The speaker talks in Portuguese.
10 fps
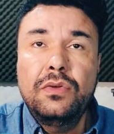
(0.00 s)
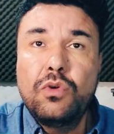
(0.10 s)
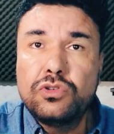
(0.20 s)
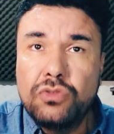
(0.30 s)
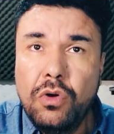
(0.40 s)

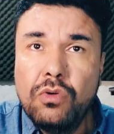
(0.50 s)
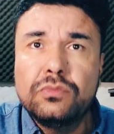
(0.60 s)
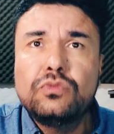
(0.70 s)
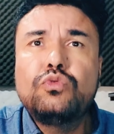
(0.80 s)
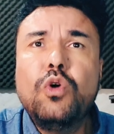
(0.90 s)
Gostou?
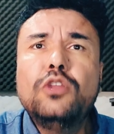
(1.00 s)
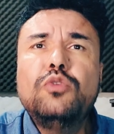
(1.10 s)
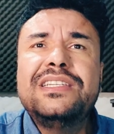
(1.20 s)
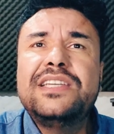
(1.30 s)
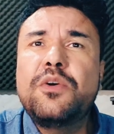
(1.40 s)

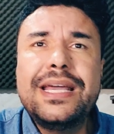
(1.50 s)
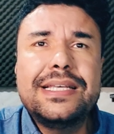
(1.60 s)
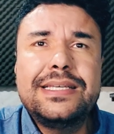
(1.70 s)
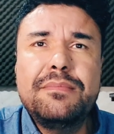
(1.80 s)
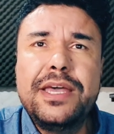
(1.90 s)
Todo esse
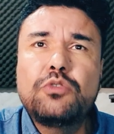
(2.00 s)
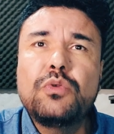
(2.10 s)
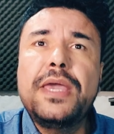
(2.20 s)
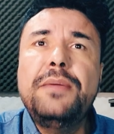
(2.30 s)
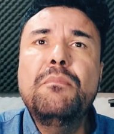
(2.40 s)

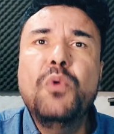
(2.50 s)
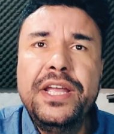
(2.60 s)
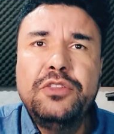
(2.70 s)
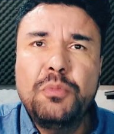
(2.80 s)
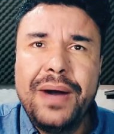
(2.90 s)
conhecimento e
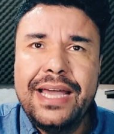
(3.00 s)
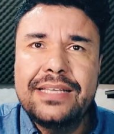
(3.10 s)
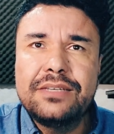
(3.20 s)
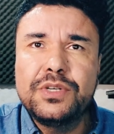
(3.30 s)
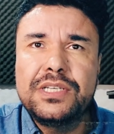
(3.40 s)
muito
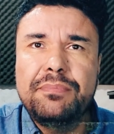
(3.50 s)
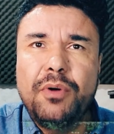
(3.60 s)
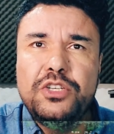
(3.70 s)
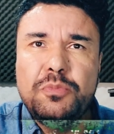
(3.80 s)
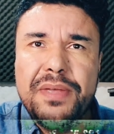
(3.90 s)
mais você
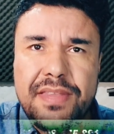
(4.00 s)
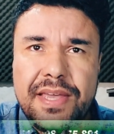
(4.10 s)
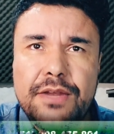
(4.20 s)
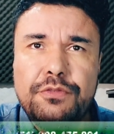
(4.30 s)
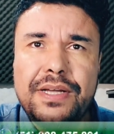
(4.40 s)
pode
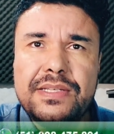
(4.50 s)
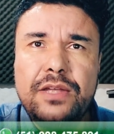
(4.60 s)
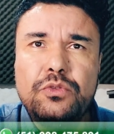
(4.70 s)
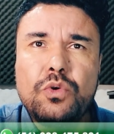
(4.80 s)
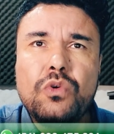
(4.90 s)
obter
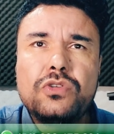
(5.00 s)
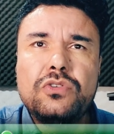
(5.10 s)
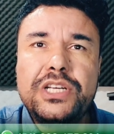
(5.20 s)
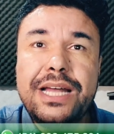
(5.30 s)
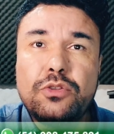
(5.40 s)
fazendo o
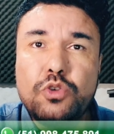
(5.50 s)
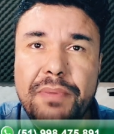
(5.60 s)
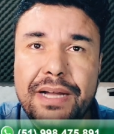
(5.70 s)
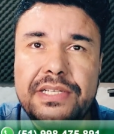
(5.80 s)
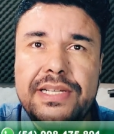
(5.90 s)
curso de
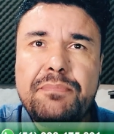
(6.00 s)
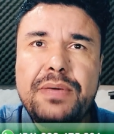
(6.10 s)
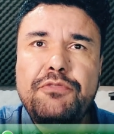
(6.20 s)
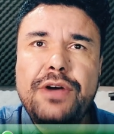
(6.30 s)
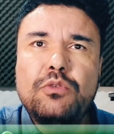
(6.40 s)
naturopatia
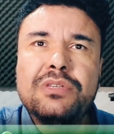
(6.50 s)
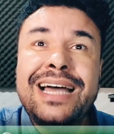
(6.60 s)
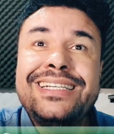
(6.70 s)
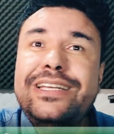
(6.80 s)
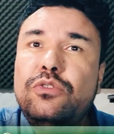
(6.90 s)
pela
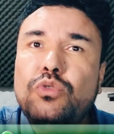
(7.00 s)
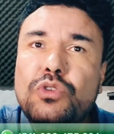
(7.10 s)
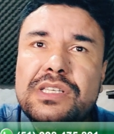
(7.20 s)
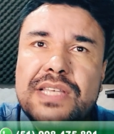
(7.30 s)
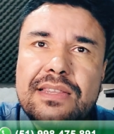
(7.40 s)
Faculdade
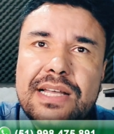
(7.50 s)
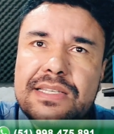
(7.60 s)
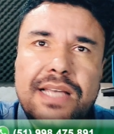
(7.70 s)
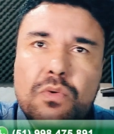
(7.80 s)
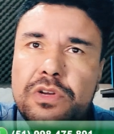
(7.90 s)
Indústria da
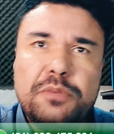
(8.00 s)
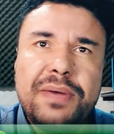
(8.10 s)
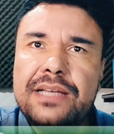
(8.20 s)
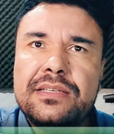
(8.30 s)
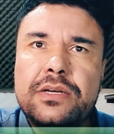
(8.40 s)
Saúde
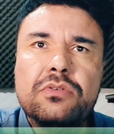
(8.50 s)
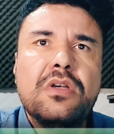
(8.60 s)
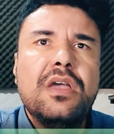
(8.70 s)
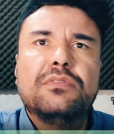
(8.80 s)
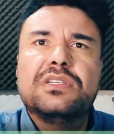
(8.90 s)
Brasil.
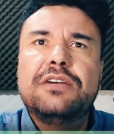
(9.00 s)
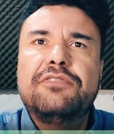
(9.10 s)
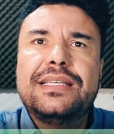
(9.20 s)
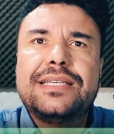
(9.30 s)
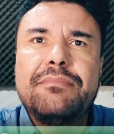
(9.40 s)
Você
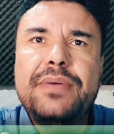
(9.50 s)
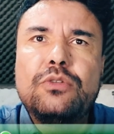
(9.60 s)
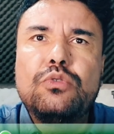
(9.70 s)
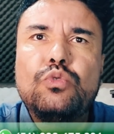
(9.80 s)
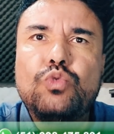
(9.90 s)
vai
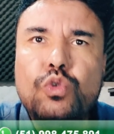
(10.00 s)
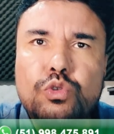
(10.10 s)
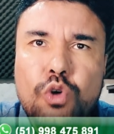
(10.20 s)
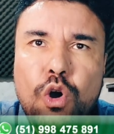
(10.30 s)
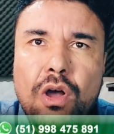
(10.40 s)
saber
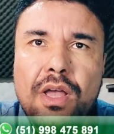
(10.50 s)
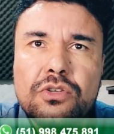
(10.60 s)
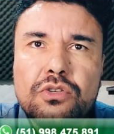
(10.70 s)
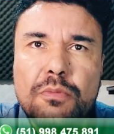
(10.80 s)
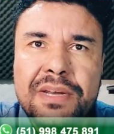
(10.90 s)
tudo
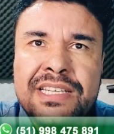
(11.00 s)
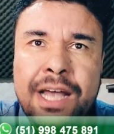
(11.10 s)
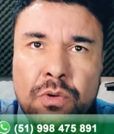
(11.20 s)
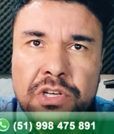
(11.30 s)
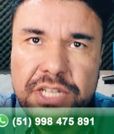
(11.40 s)
sobre
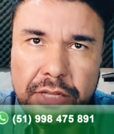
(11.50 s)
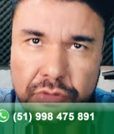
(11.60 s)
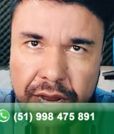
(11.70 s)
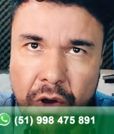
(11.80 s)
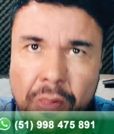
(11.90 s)
saúde
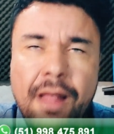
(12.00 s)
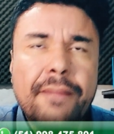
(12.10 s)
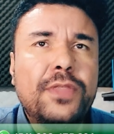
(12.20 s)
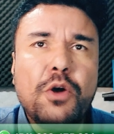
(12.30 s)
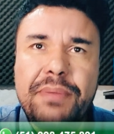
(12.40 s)
natural.
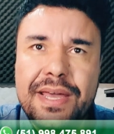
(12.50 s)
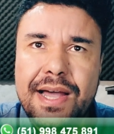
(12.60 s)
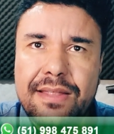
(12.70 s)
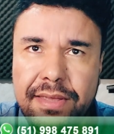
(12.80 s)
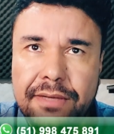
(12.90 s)
Não
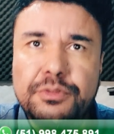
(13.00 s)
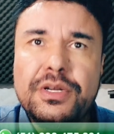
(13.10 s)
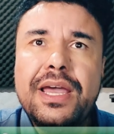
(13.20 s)
perca tempo.